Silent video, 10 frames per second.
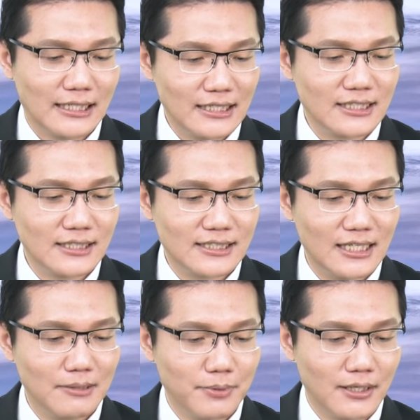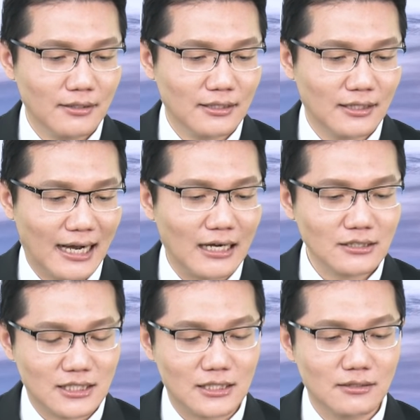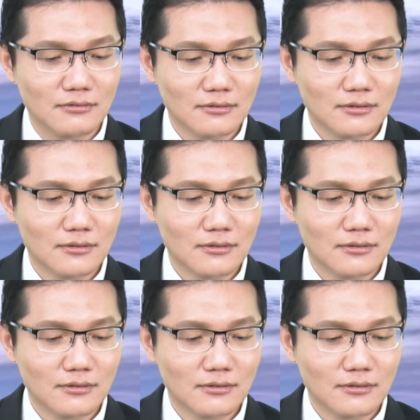眼前这一边的行情，